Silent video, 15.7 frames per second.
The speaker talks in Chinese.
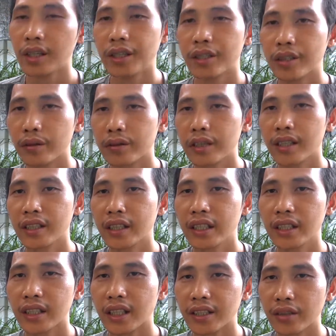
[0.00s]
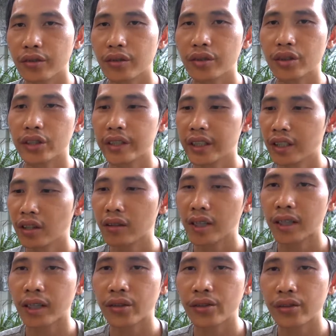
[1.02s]
首先第一点就是一定要
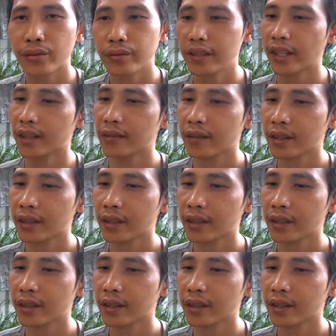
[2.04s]
给它修剪，